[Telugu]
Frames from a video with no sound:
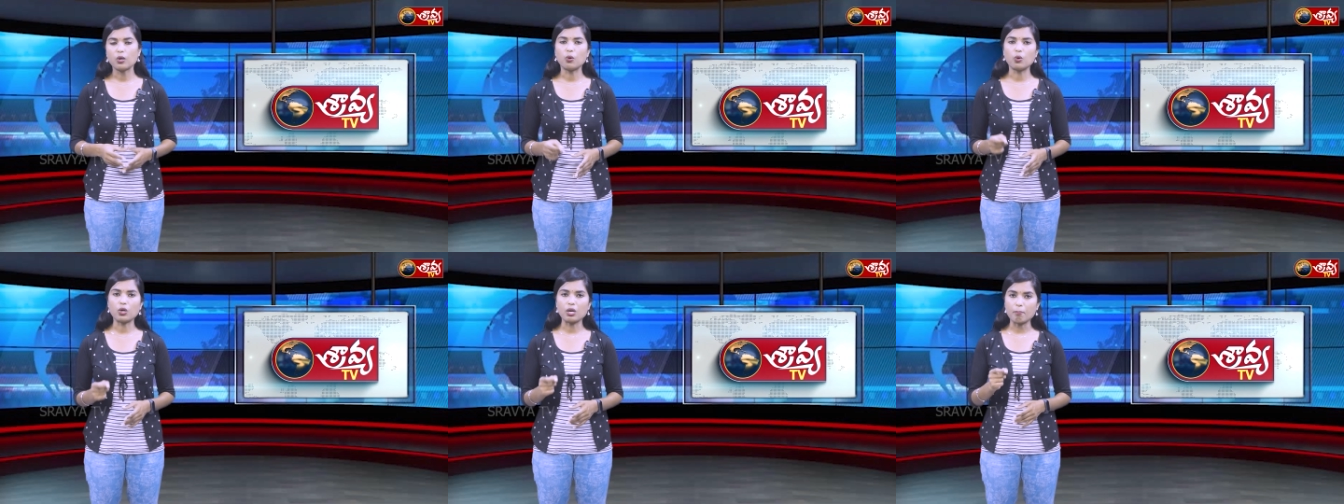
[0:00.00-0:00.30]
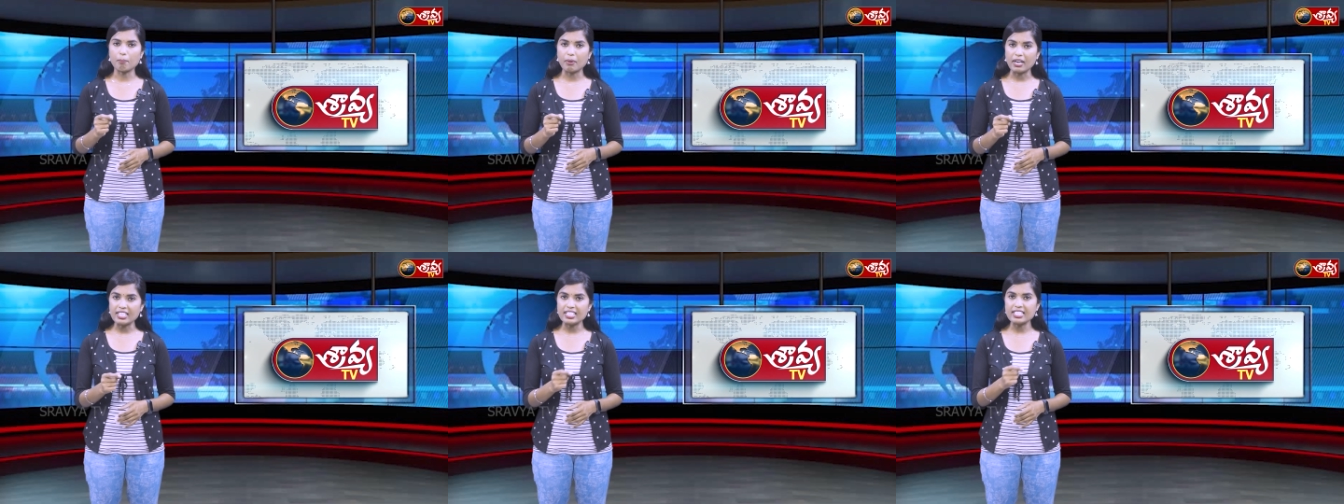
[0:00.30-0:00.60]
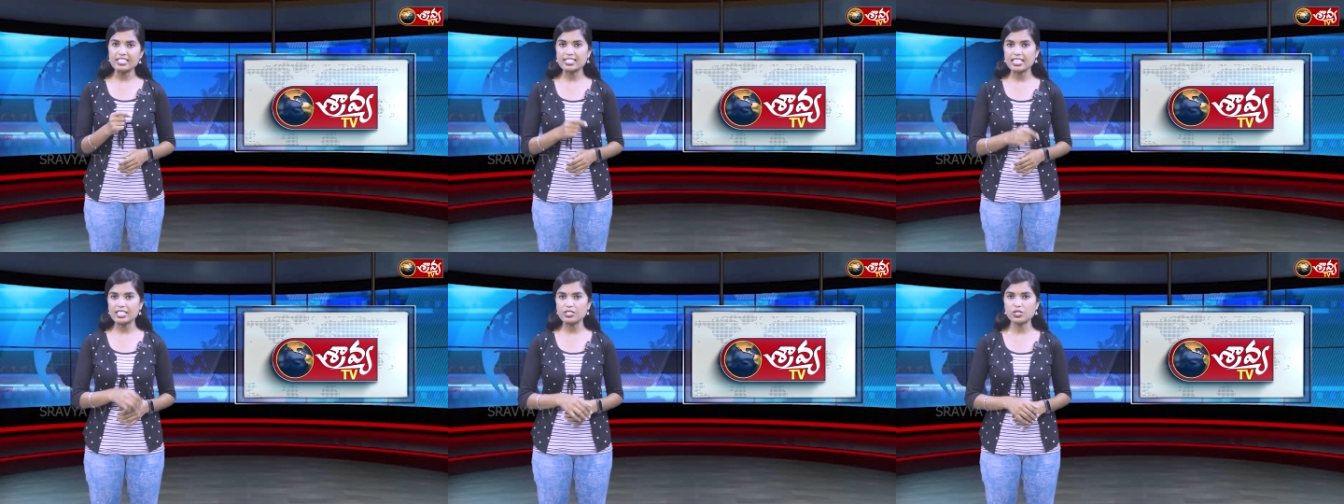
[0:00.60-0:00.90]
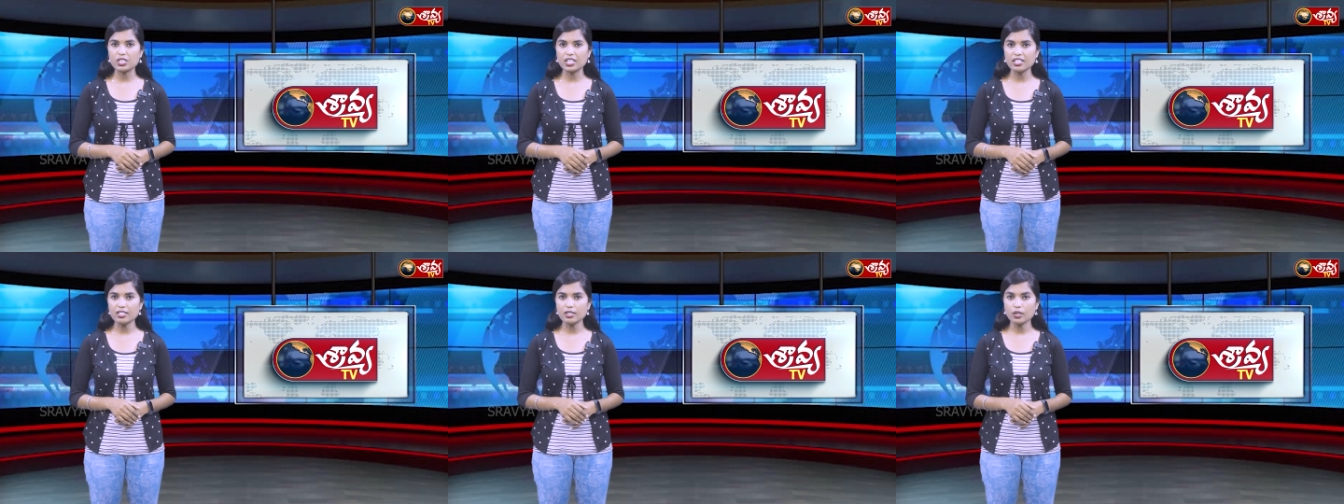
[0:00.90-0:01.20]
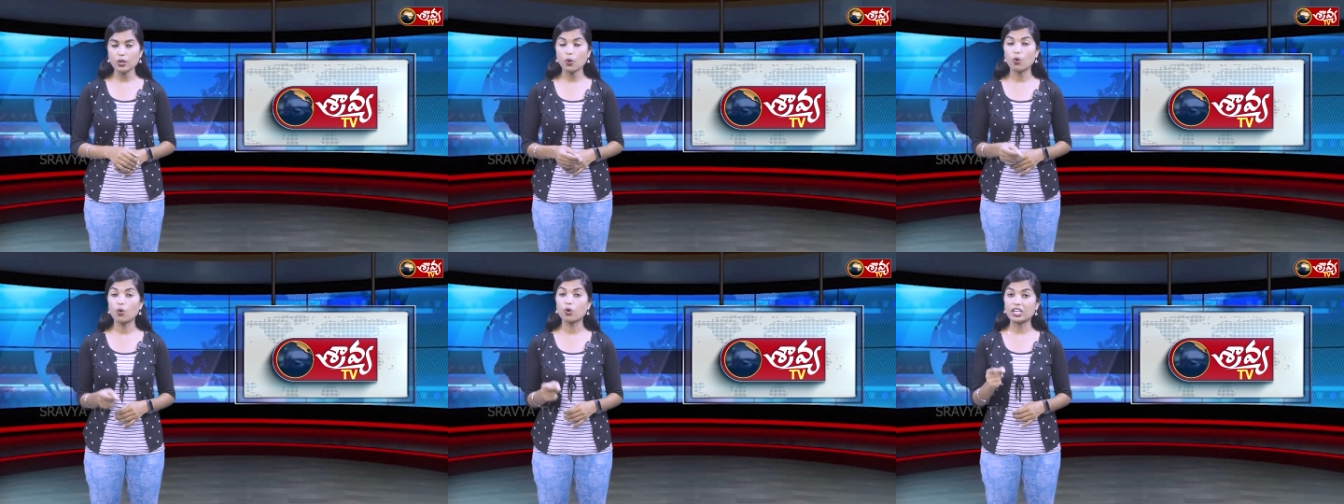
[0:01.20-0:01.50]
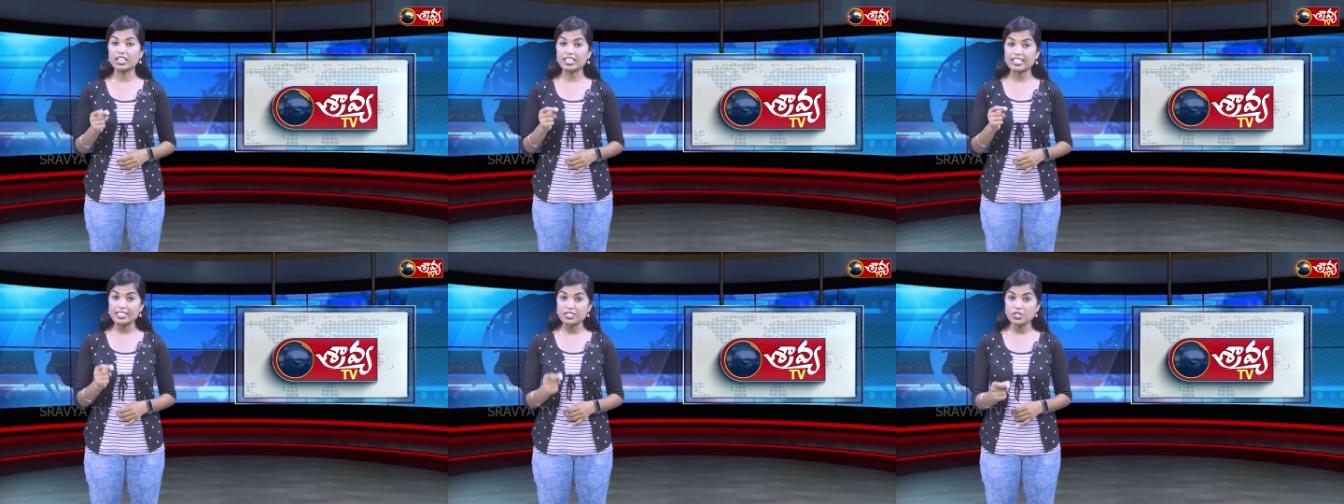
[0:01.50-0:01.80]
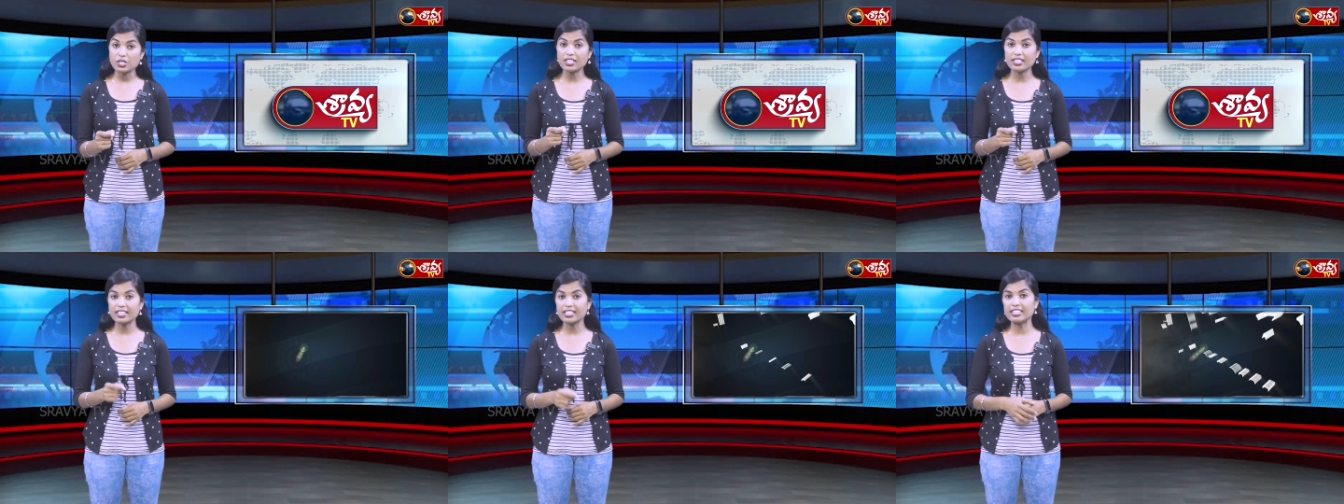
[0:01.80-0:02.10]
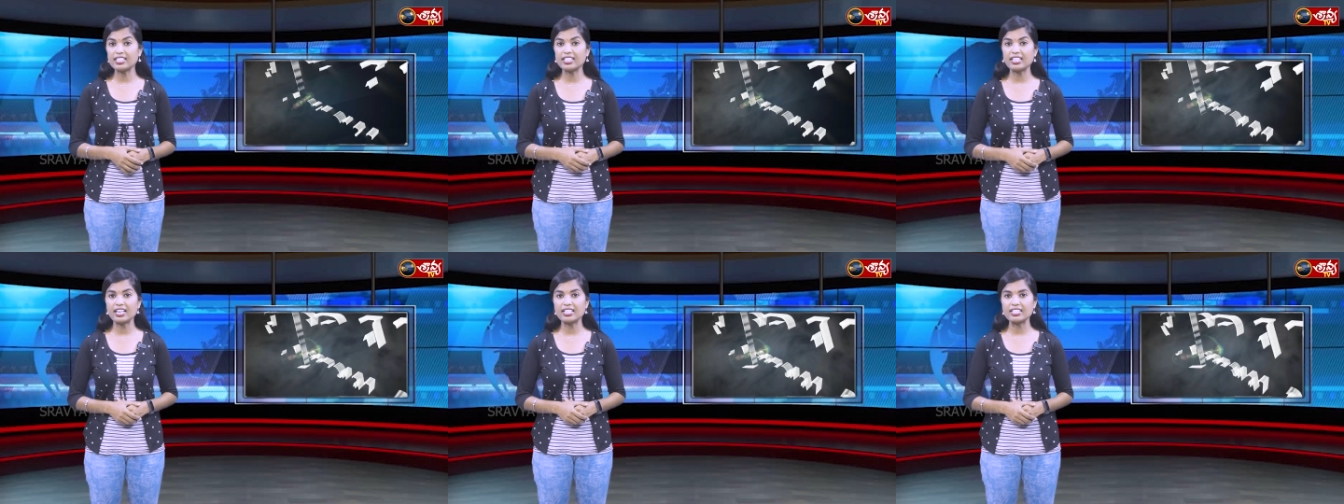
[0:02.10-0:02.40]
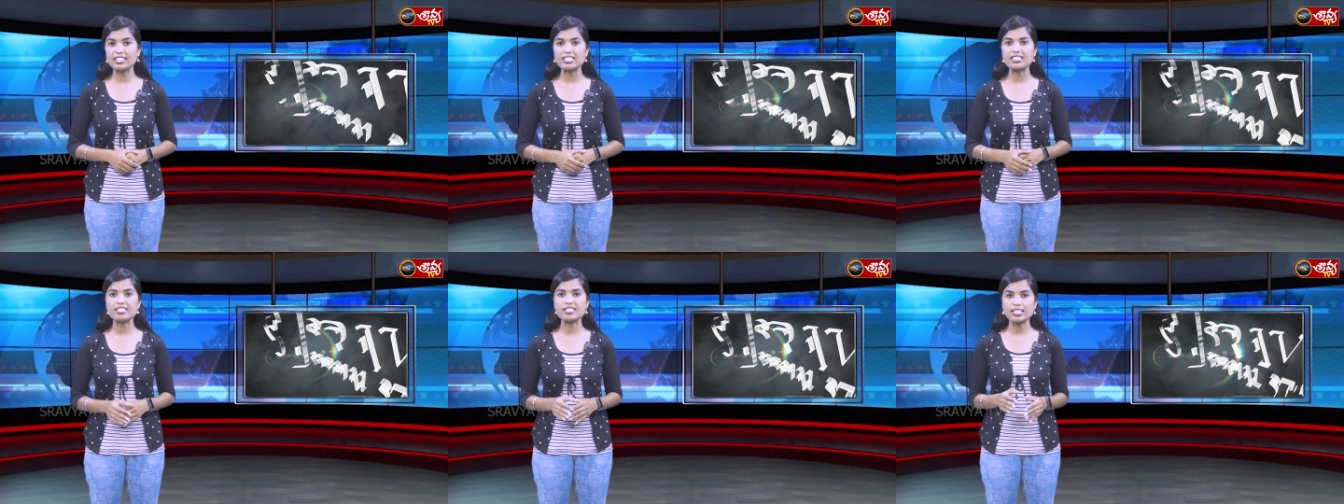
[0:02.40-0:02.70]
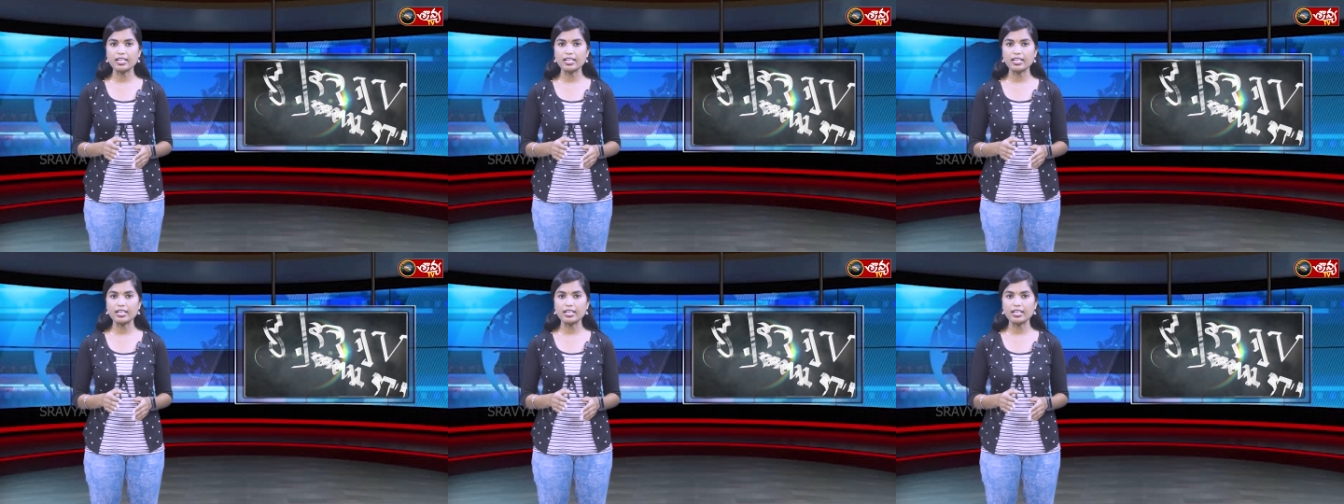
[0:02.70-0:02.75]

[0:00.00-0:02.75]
ఒక బండి సంజయ్ ఒక కిషన్ రెడ్డి లాంటి